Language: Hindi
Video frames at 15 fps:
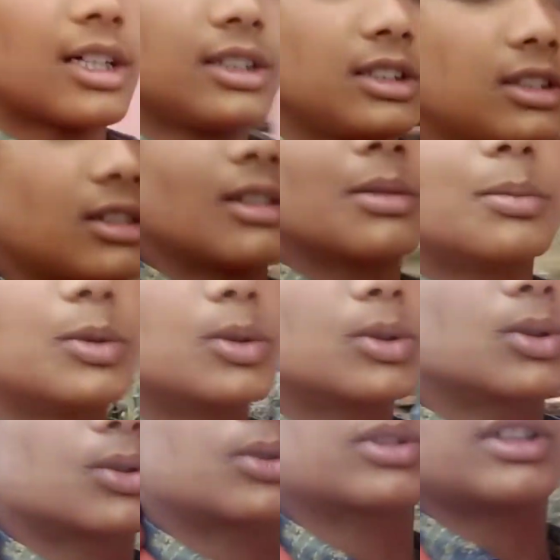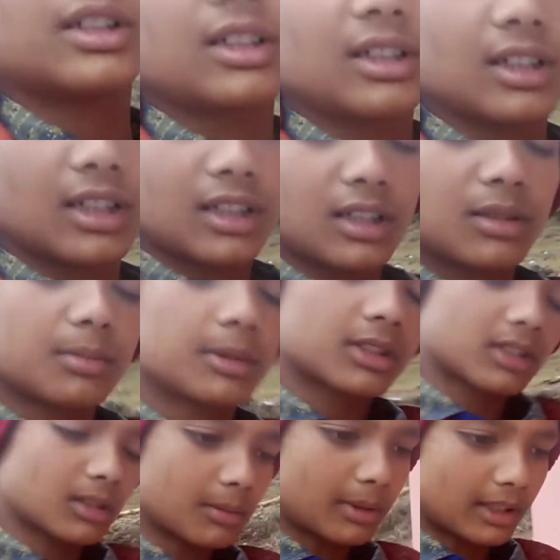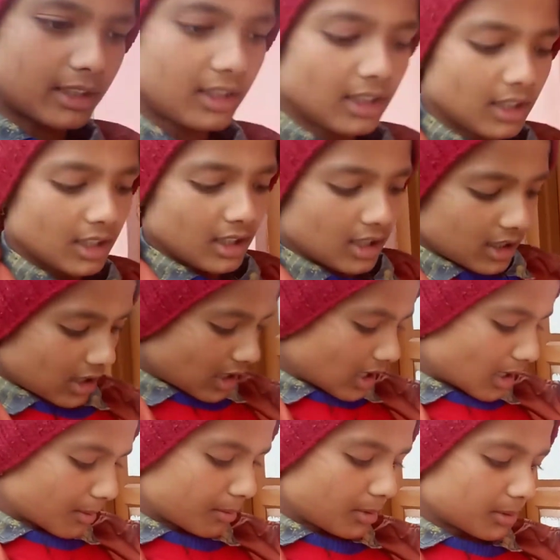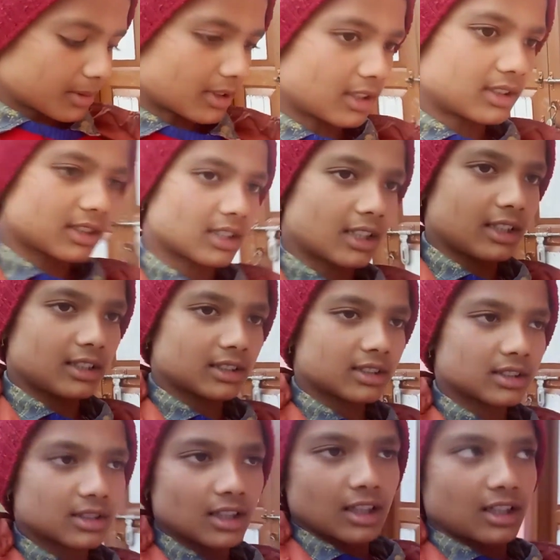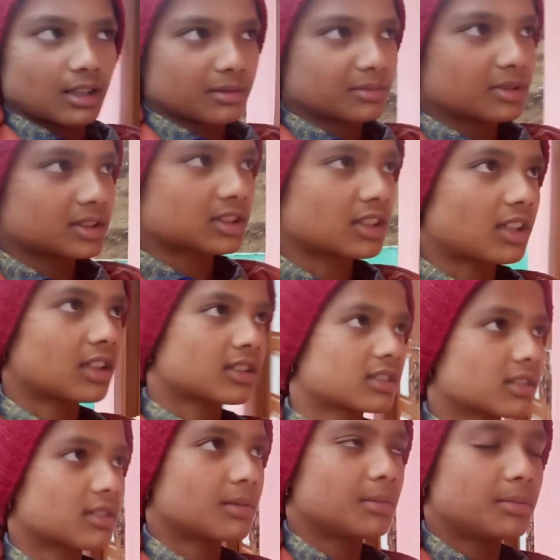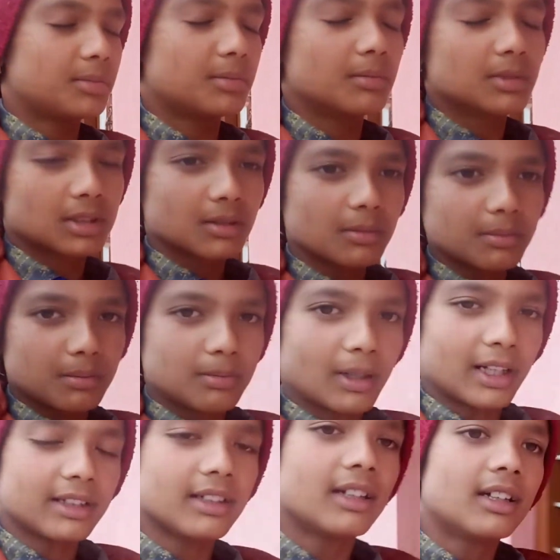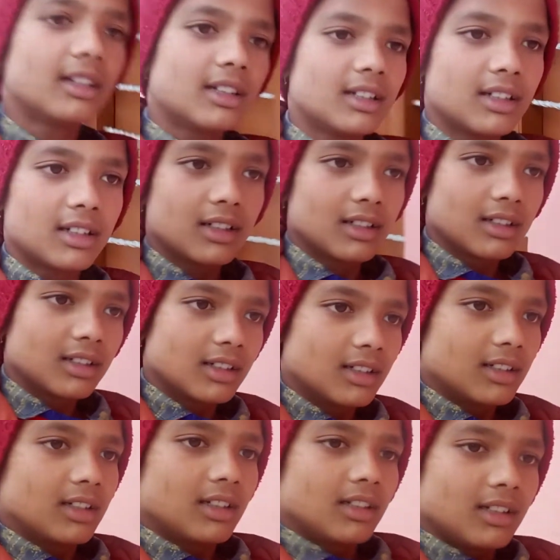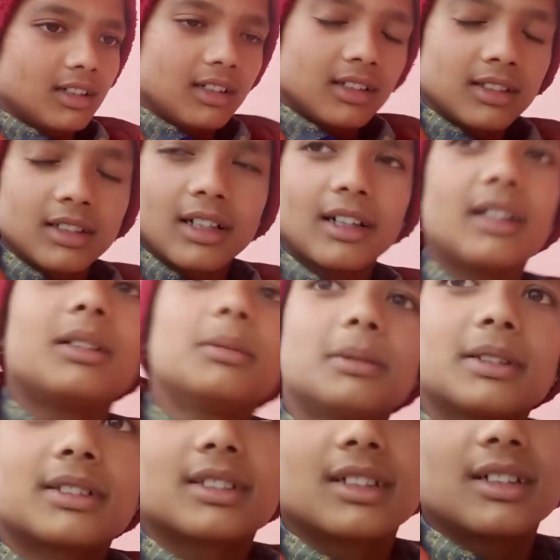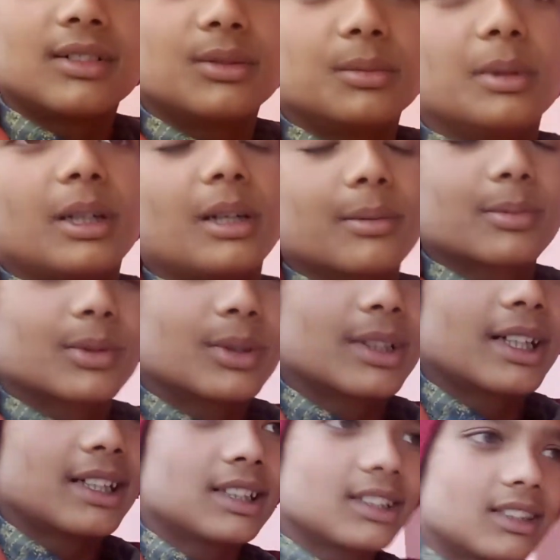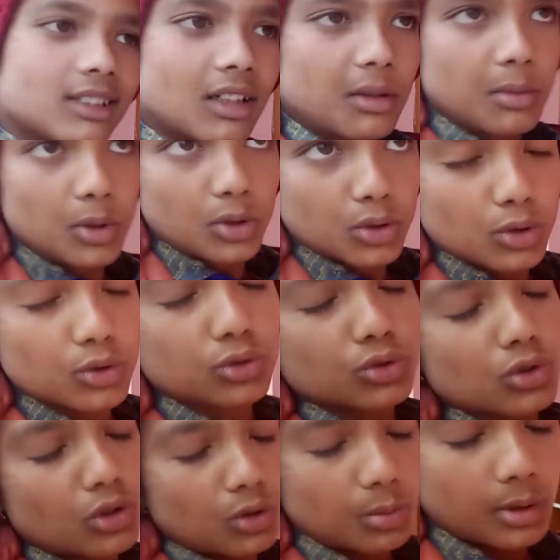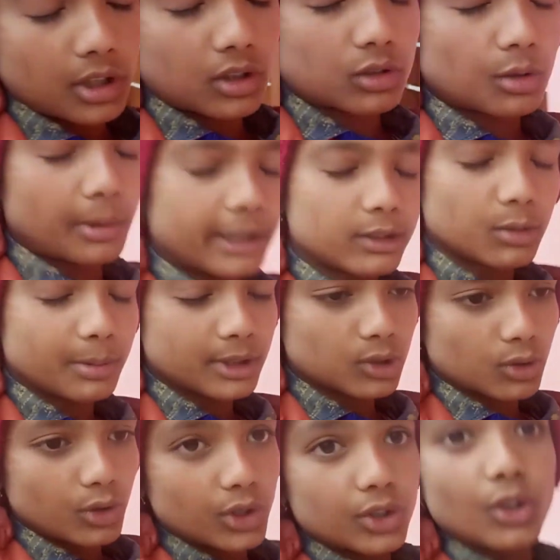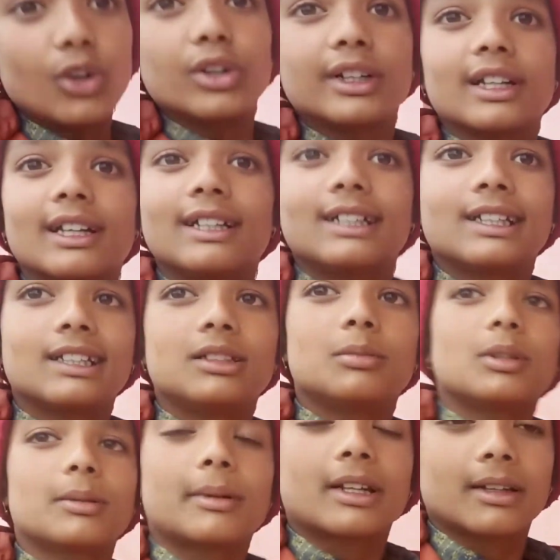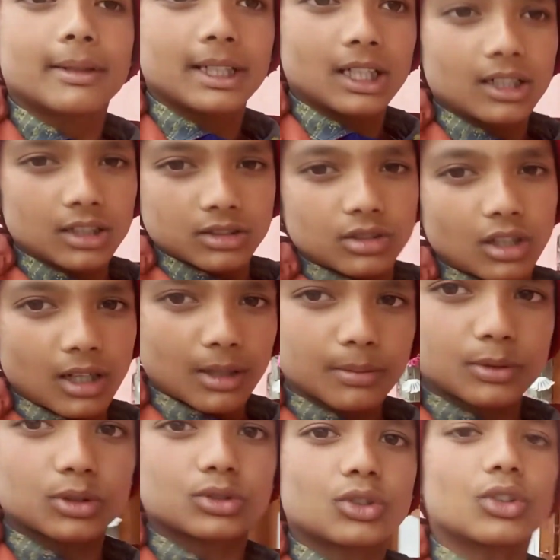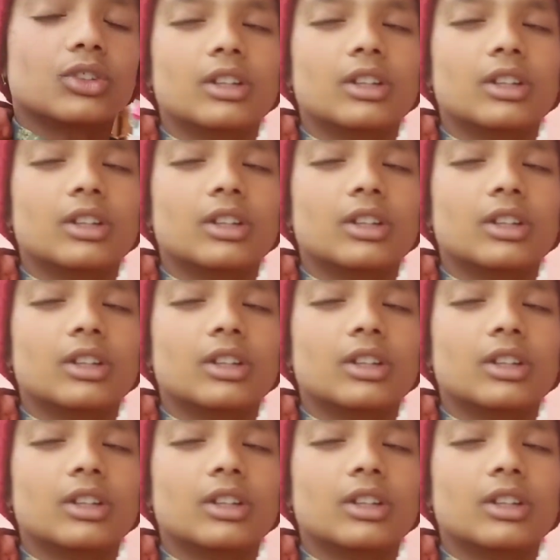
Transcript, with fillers: आज इतने बोर हो गए हैं यार मतलब भाई आप भी बताना इस क्या आपके साथ कब मतलब भाई क्या ही बताऊँ मैं आपको भाई इतना बोर हो चुका हूँ मैं एक तो भाई सुबह से कोई कंटेंट ही नहीं मिल पा रहा भैया एक आप सोचो